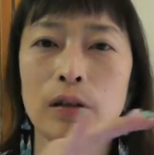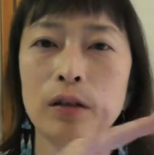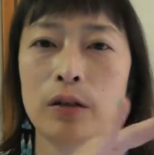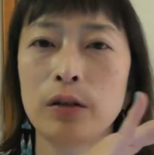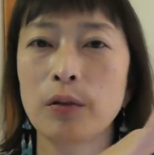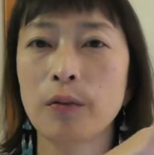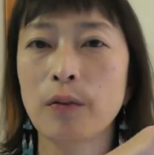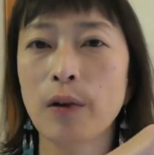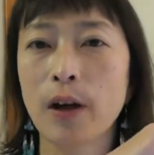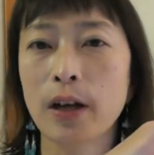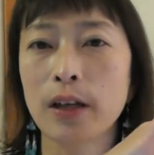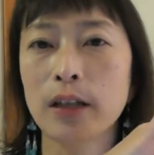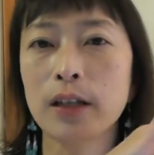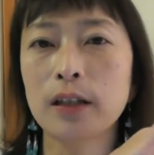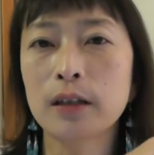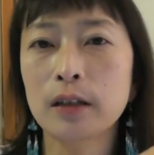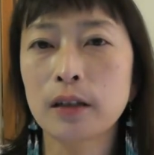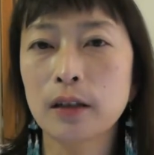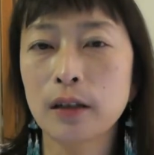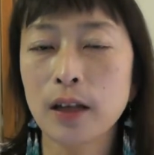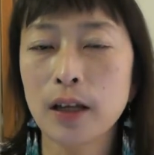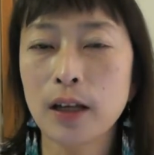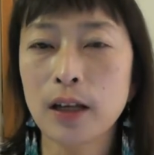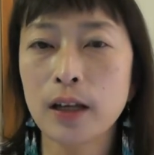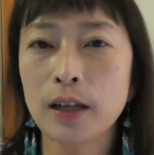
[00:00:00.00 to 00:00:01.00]
要は一
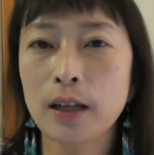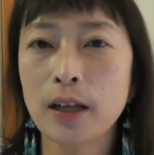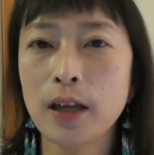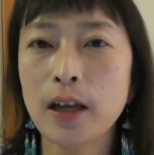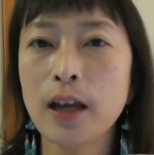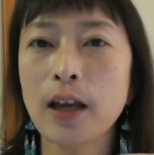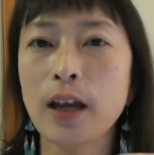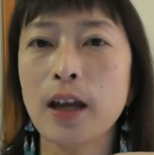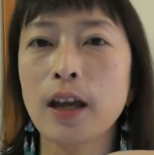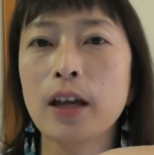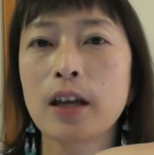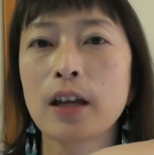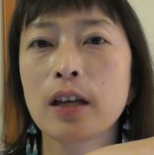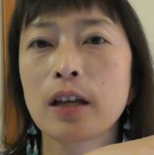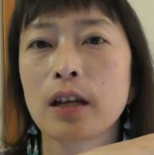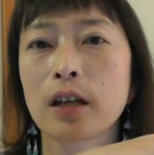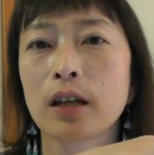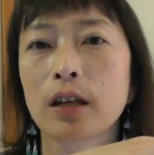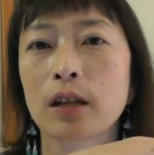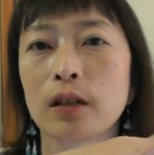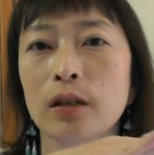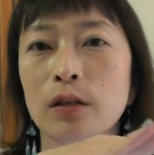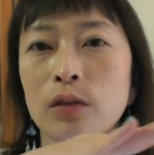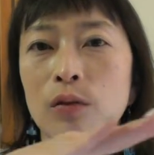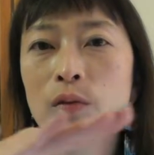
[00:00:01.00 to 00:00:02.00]
定で
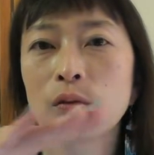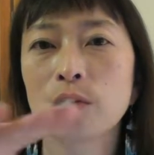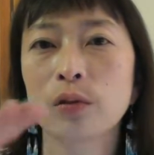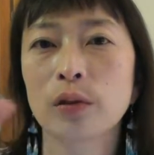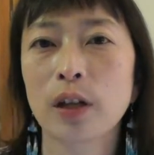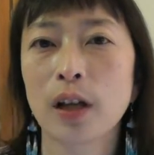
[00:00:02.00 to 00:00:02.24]
ど